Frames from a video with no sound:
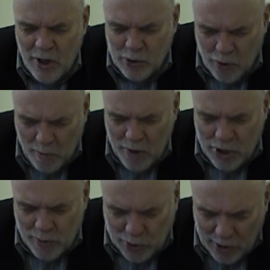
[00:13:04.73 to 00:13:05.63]
Что мы
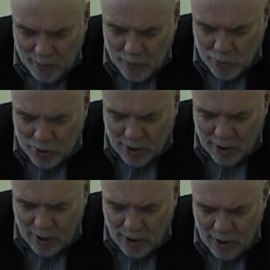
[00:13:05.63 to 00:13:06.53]
ищем? Что нам нужно?
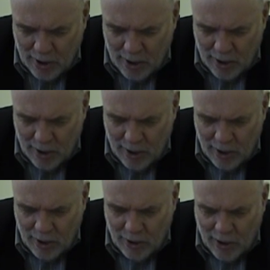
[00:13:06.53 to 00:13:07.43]

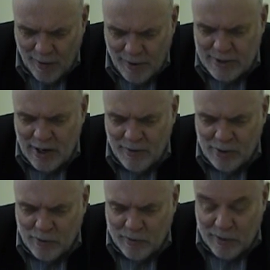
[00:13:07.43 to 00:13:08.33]
Какова цель
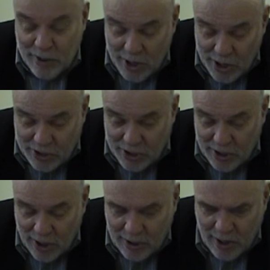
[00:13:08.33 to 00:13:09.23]
философства? Не
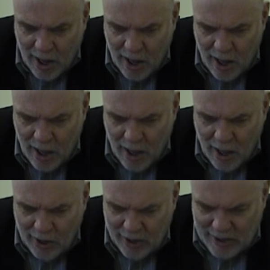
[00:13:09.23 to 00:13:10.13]
истина, да?
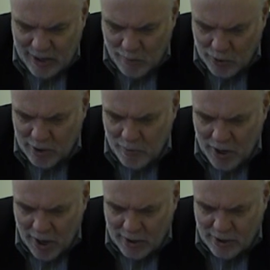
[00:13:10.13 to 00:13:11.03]
Истина может
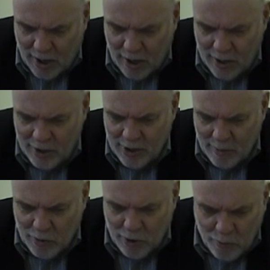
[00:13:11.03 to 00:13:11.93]
меняться, истина
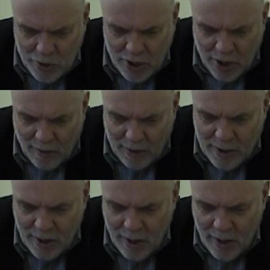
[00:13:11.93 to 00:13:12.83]
может мутировать.
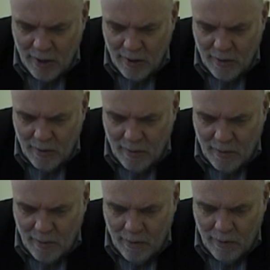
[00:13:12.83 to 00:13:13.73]

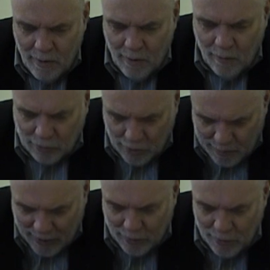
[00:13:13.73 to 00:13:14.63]
Вот он
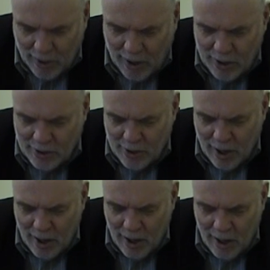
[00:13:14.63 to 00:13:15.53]
спрашивал Гераклита,
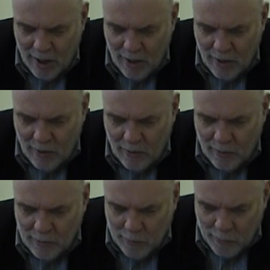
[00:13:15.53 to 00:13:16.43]
да?
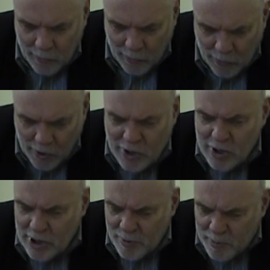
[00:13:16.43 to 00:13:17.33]

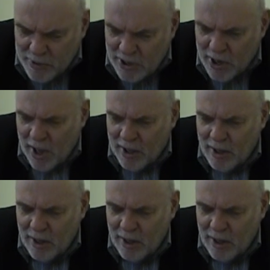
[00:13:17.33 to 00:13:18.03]
Истина должна быть постоянно.